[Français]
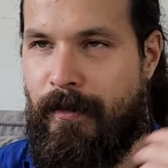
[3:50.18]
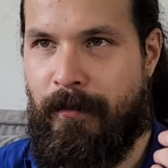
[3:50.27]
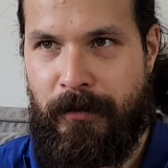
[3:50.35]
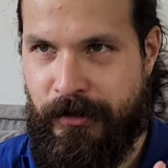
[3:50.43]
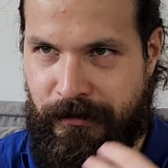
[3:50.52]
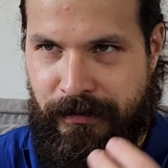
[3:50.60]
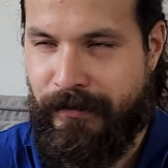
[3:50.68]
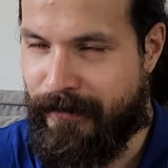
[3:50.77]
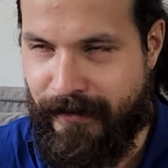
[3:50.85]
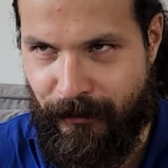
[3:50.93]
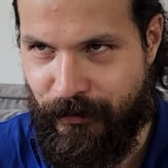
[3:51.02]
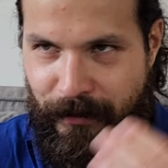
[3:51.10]
bah,
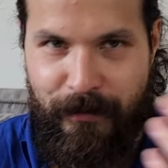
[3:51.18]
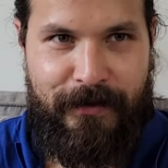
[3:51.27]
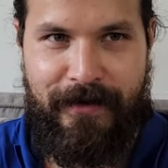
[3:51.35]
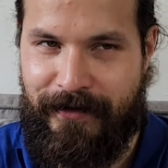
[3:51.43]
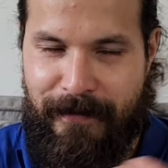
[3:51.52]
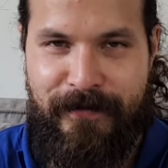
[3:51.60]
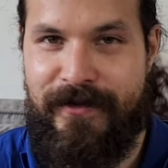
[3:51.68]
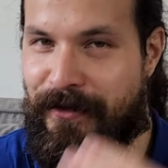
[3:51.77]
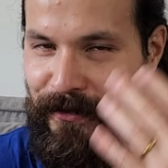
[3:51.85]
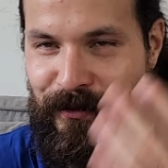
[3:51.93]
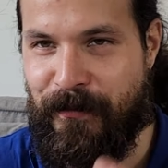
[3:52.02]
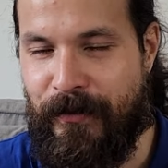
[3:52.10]
au bout d'un moment, elle regarde mes vidéos,
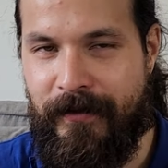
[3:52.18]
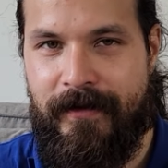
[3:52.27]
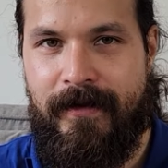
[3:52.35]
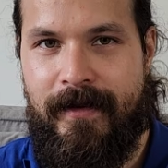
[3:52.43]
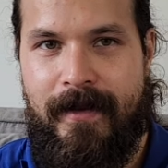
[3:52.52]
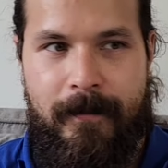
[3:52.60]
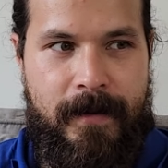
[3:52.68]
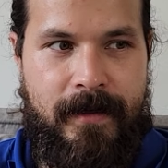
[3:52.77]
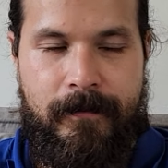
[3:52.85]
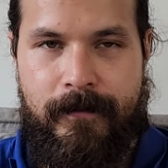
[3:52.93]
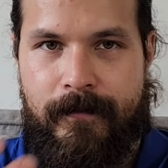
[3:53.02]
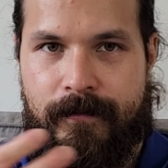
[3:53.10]
elle comprend,
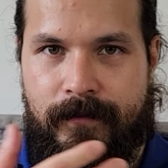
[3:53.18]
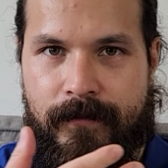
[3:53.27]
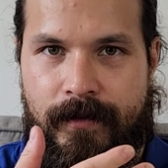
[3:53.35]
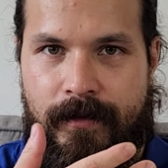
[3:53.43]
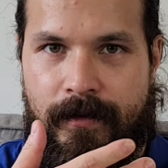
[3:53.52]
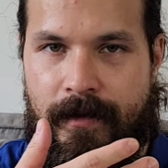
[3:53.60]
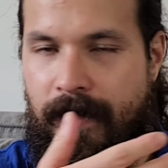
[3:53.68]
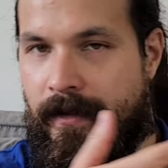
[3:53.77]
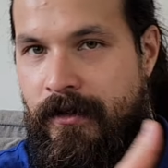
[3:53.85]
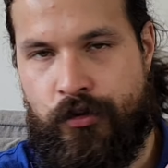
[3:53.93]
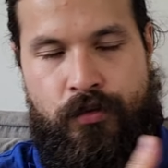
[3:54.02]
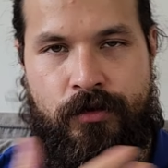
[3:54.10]
mais
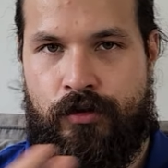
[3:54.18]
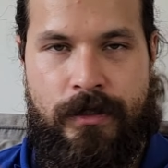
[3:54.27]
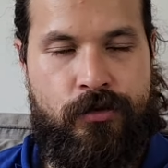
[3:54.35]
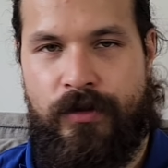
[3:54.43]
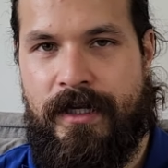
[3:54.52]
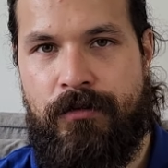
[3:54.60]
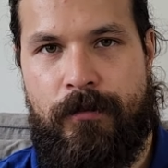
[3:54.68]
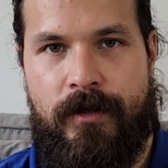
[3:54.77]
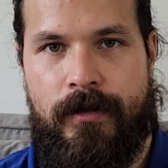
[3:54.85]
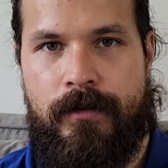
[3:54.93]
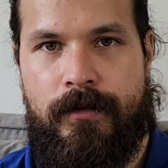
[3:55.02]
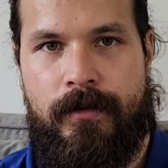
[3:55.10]
je, je suis le jour et la nuit,
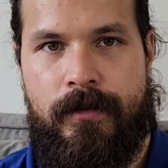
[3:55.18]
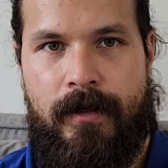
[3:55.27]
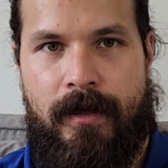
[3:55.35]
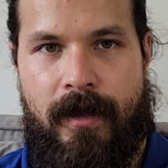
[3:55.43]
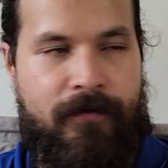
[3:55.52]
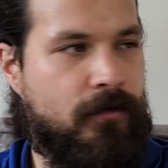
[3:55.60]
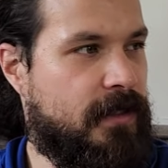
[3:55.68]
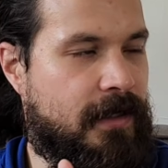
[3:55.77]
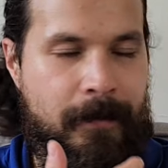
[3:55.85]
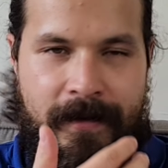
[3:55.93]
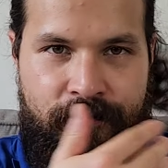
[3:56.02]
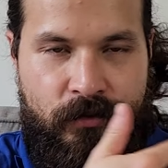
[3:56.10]
moi. Avant, les gars,
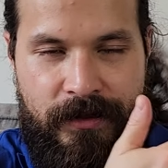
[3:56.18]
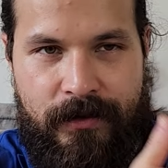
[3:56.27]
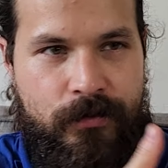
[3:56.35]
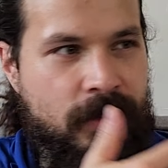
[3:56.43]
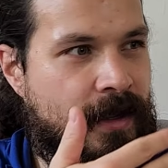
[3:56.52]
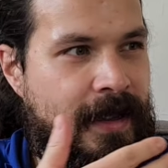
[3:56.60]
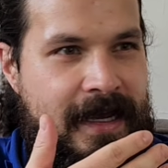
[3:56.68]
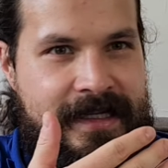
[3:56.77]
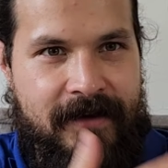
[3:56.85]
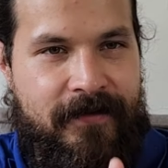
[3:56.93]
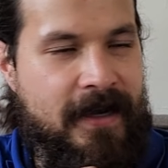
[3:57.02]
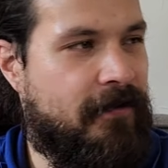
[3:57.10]
mais vous vous rendez compte,
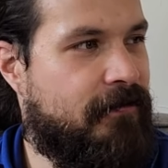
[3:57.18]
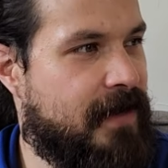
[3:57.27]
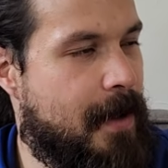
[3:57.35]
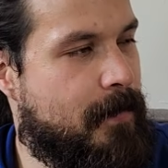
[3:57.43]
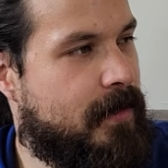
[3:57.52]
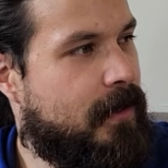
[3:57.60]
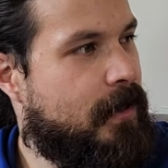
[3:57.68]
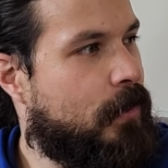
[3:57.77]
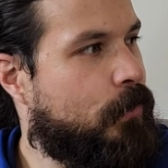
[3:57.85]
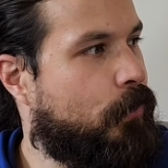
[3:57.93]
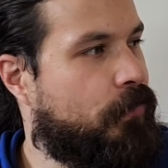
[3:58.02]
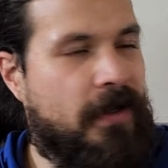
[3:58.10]
j'avais la flemme
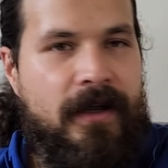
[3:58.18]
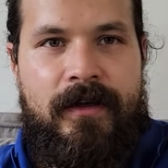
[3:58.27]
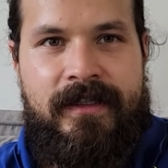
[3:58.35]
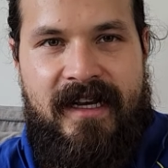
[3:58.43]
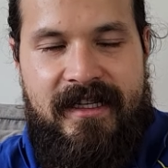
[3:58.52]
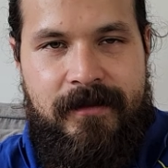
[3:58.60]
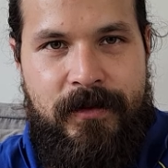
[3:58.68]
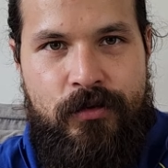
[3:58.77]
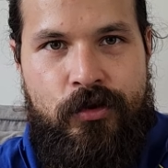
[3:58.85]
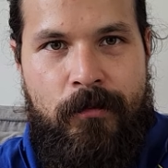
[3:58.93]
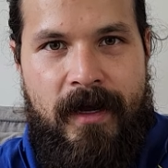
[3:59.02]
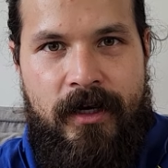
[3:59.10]
de faire 15 minutes
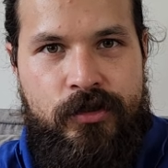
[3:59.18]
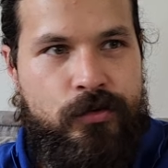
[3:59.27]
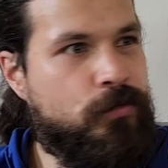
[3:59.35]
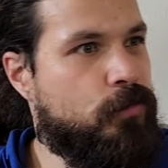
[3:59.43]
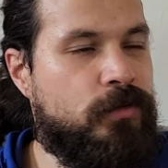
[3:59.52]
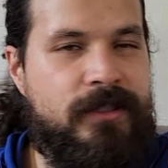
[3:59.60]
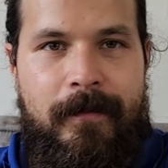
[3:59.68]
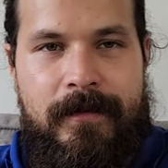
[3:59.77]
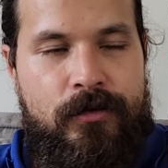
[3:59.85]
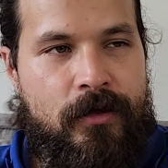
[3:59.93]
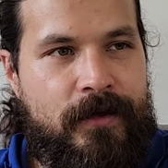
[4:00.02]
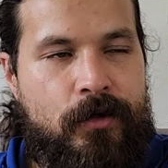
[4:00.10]
de marche ou 5
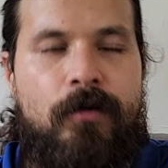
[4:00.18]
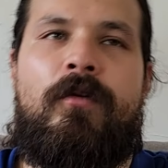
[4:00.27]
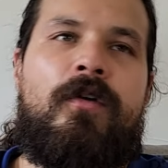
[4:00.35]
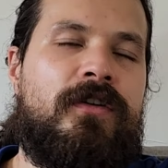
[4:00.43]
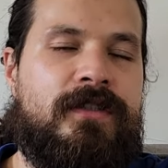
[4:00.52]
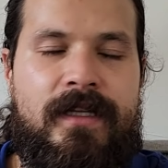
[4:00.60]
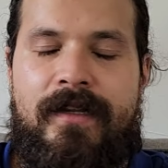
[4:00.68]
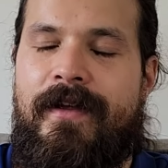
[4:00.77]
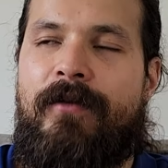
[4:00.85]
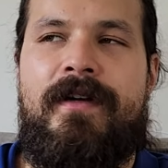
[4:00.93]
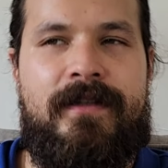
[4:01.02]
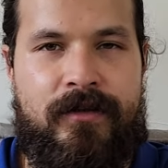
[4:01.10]
minutes en vélo. Bon, quand c'était l'hiver,
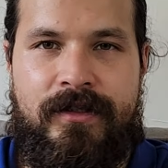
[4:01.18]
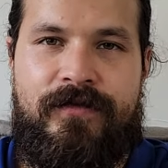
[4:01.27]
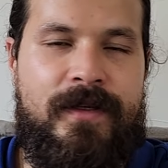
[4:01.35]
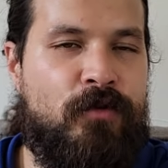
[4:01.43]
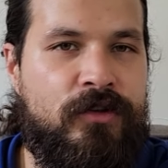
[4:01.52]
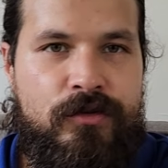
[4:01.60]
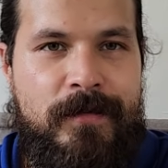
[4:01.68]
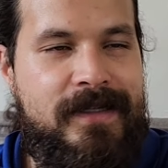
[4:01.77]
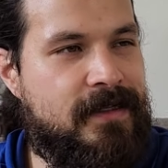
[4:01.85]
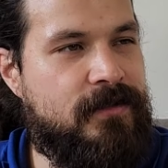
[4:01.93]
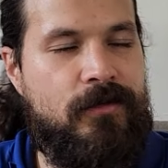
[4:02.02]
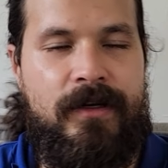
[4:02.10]
quand il faisait moins de
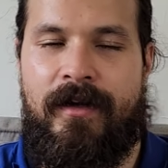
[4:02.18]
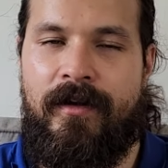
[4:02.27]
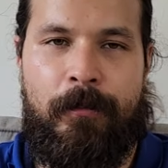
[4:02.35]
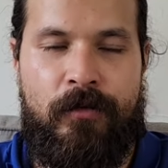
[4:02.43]
2500 là à